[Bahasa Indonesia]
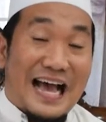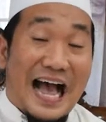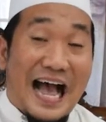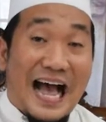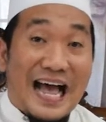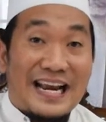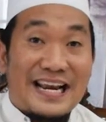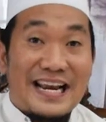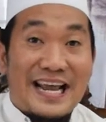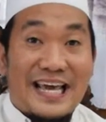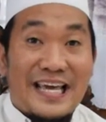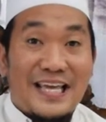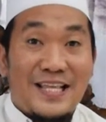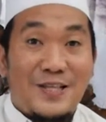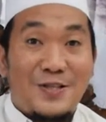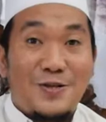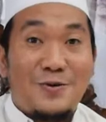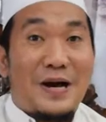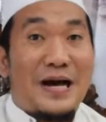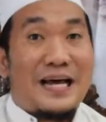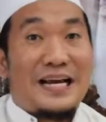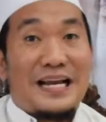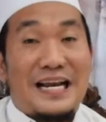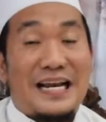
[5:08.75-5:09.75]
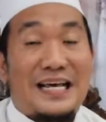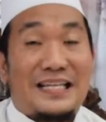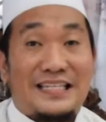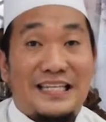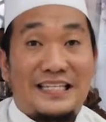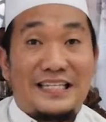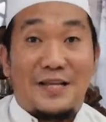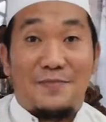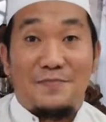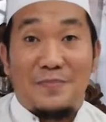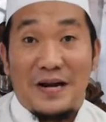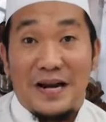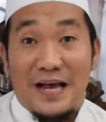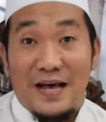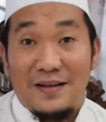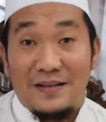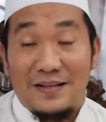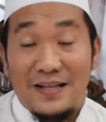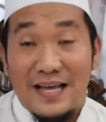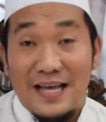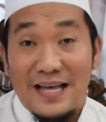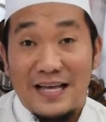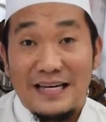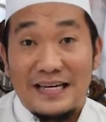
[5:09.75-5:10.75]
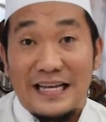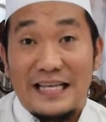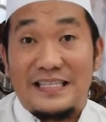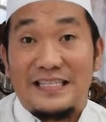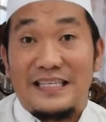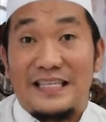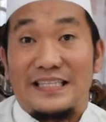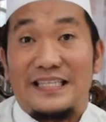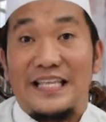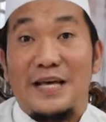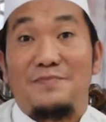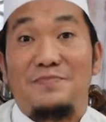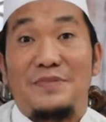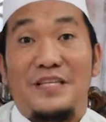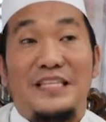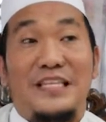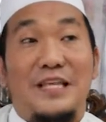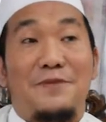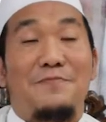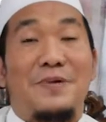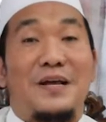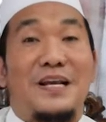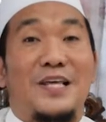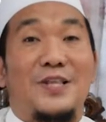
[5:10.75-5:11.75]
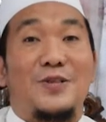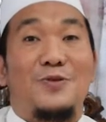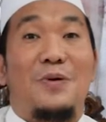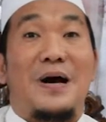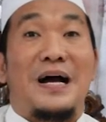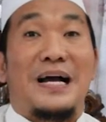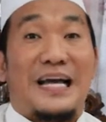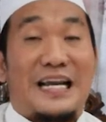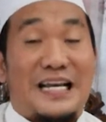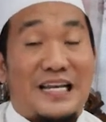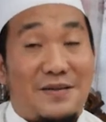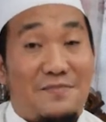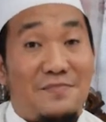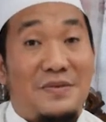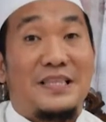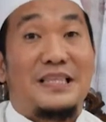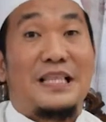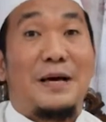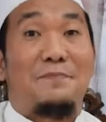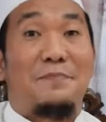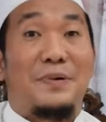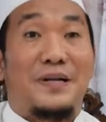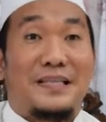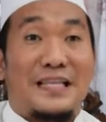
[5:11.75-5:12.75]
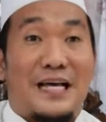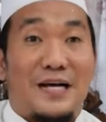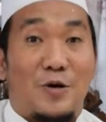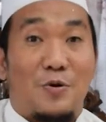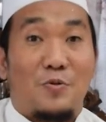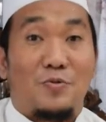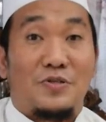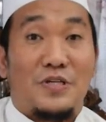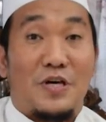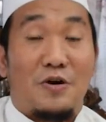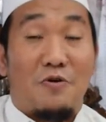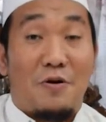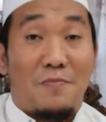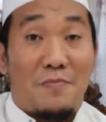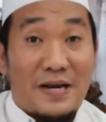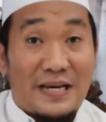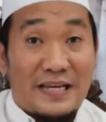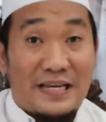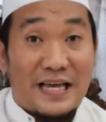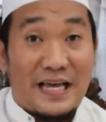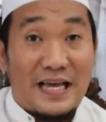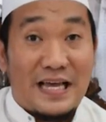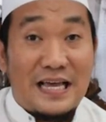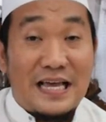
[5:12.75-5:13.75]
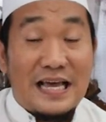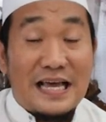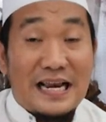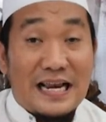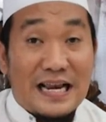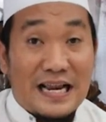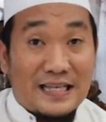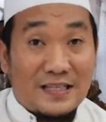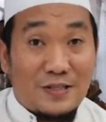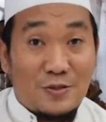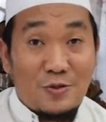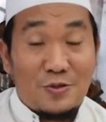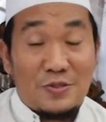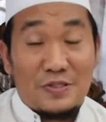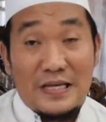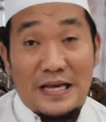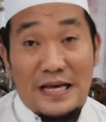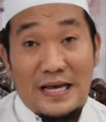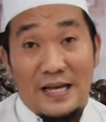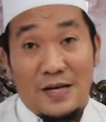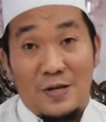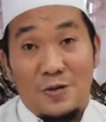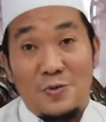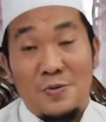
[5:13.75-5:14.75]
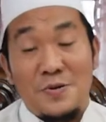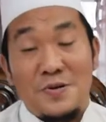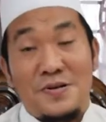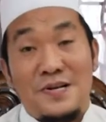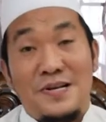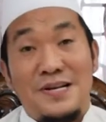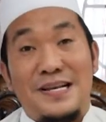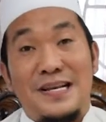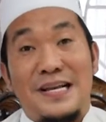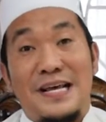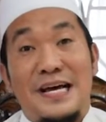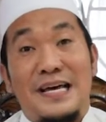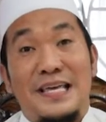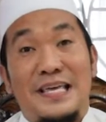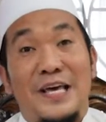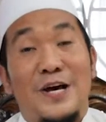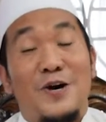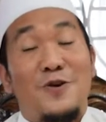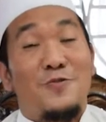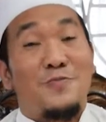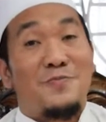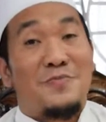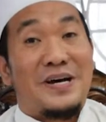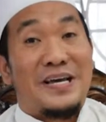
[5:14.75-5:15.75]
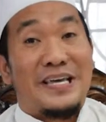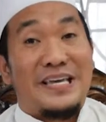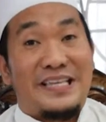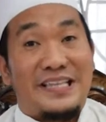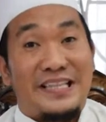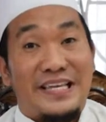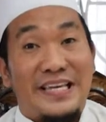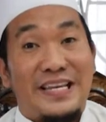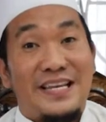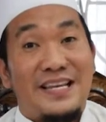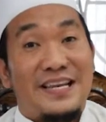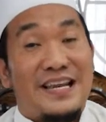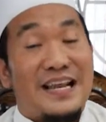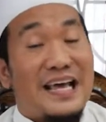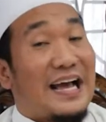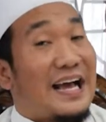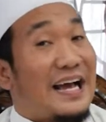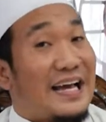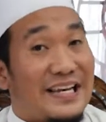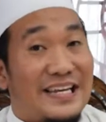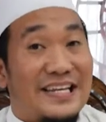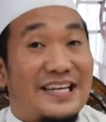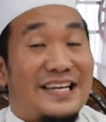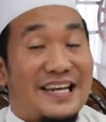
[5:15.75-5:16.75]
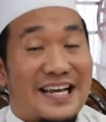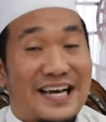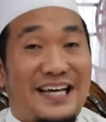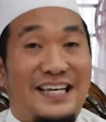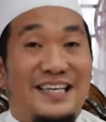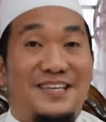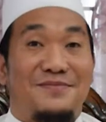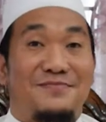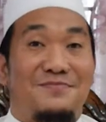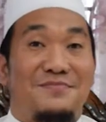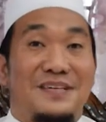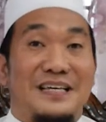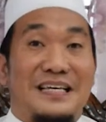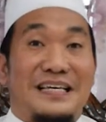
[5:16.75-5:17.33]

Anak itu adalah titipan Allah dan setiap titipan itu akan diminta pertanggungjawabannya. Latus alunna yauma idin anin naim.